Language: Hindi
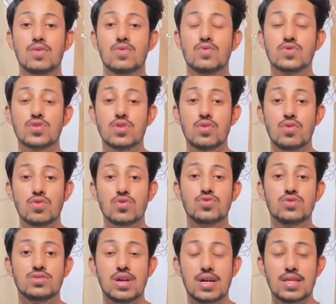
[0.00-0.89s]
कुछ लोग
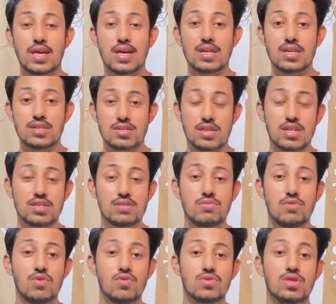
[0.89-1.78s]
जो ज़्यादा स्ट्रेस
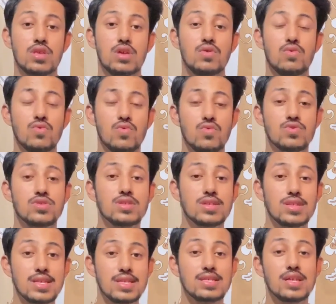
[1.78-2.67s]
में होते हैं उस
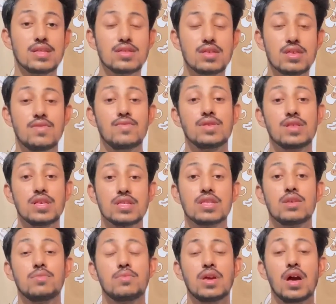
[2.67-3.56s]
रीज़न की वजह
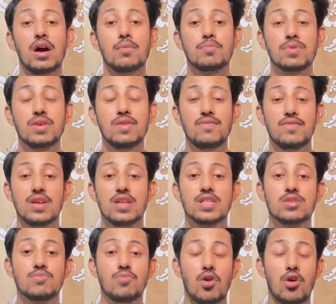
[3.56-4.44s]
से भी आपकी
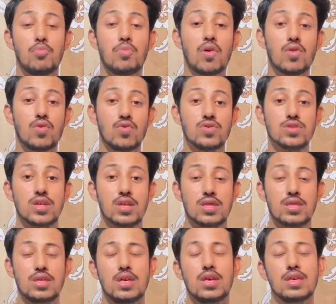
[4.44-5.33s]
वेंस पॉप आउट हो
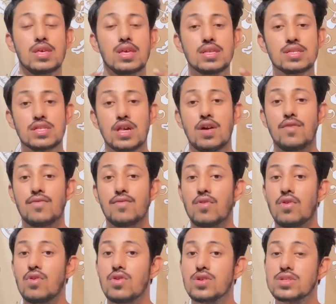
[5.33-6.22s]
सकती हैं येस
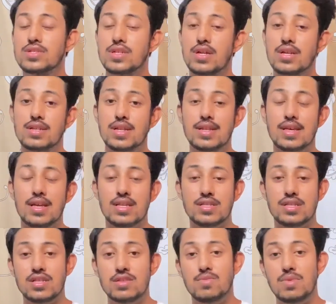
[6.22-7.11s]
ऑफकोर्स सर्टन
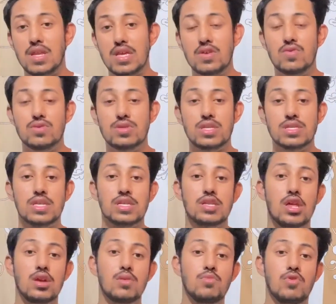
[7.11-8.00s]
केसेस में नहीं होता
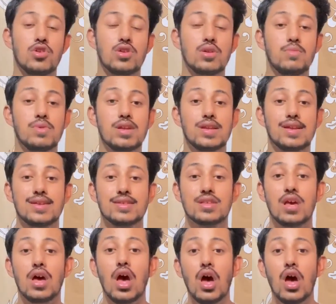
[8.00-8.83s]
जस्ट लाइक बॉडी बिल्डर्स